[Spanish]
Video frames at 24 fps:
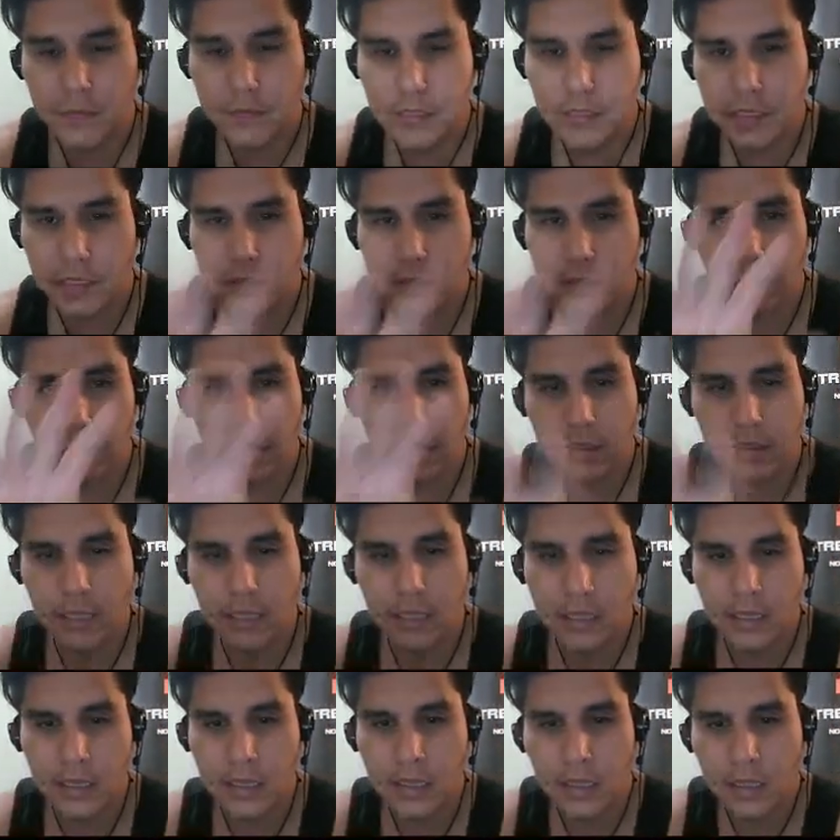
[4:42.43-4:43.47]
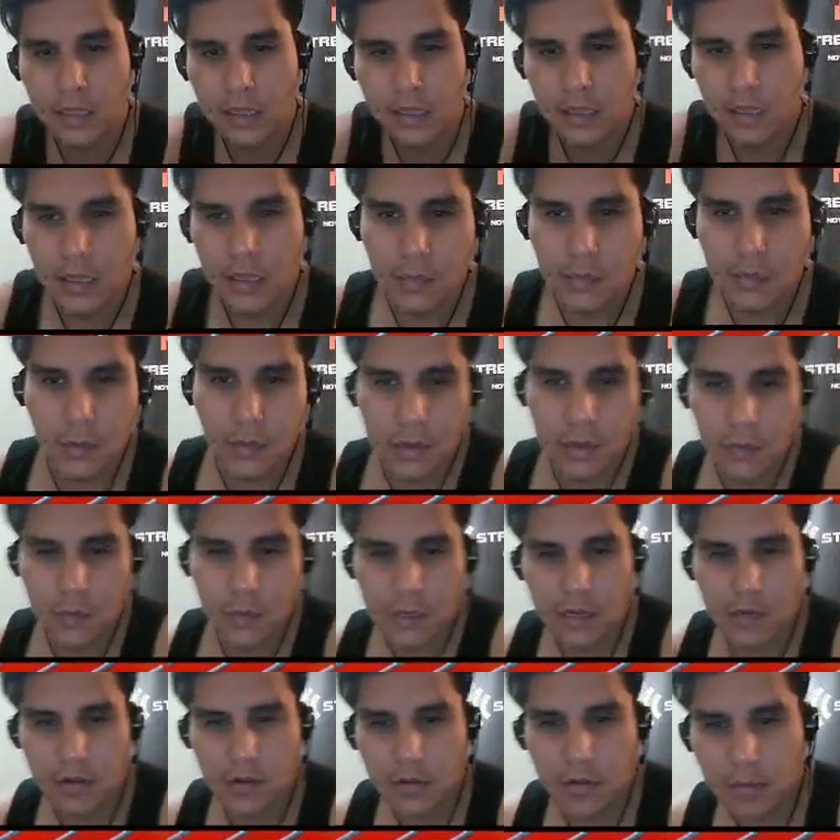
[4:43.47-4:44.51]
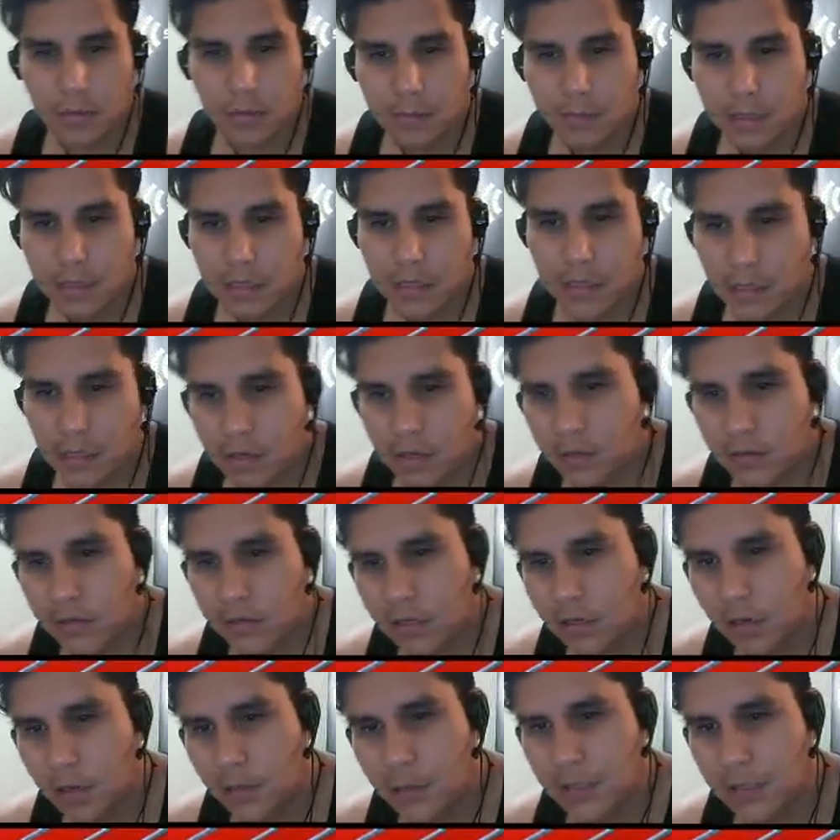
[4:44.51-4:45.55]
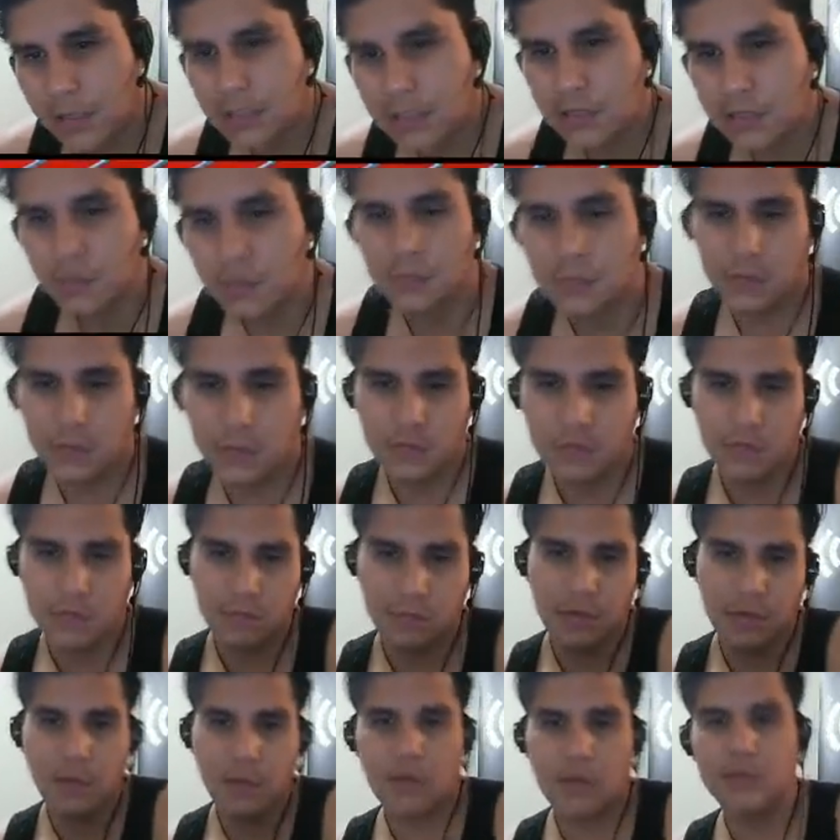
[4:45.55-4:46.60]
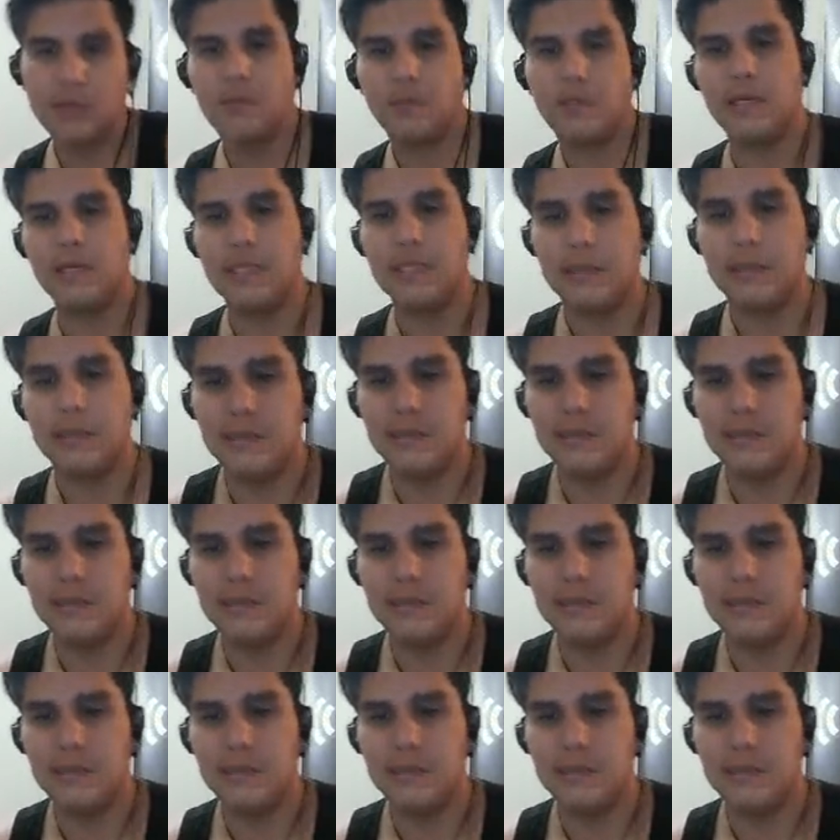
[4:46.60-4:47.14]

de su pantalla el monito parado en dos patas y el otro lado aparece como en cuatro patas. Eh,